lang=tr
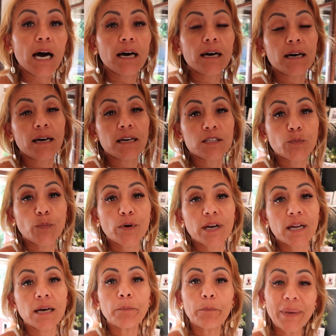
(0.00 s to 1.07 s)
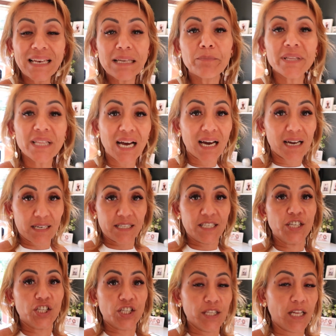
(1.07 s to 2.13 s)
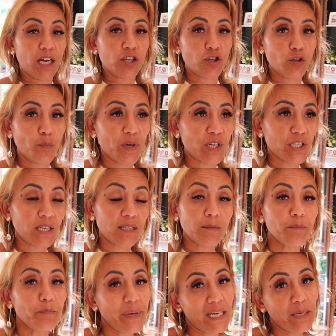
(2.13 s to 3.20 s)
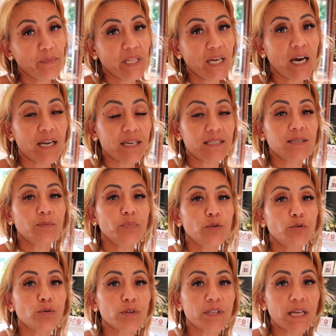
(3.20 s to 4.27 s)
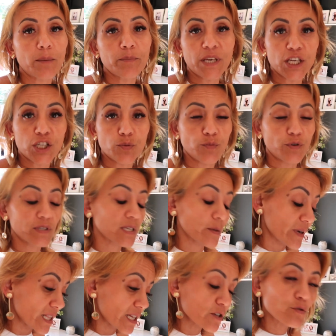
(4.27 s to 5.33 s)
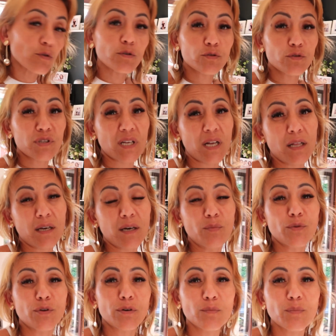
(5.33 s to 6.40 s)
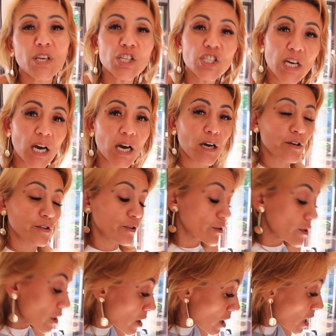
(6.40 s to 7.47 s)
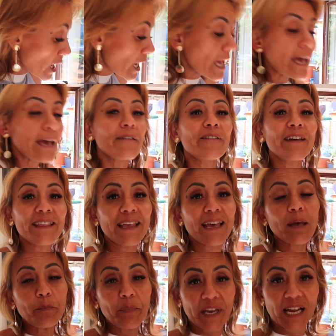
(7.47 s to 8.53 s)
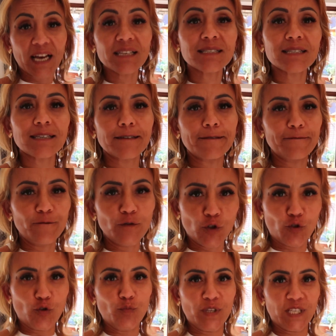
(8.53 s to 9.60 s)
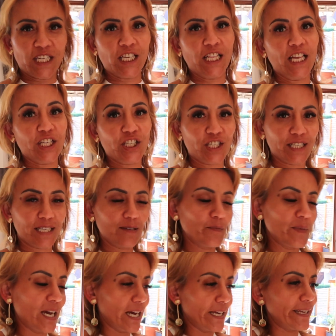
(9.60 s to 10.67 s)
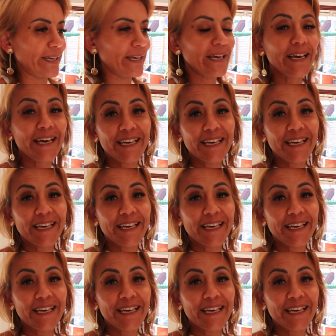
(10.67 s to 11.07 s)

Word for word: Ee, spora belimin ağrısı için daha çok başladım. Belimin ağrısı bir türlü tam geçmiyor. Sabahlar doğru dürüst kalkamıyorum. Gece ağrıyor. Ve de biraz vücutumu sıkılaştırayım yani.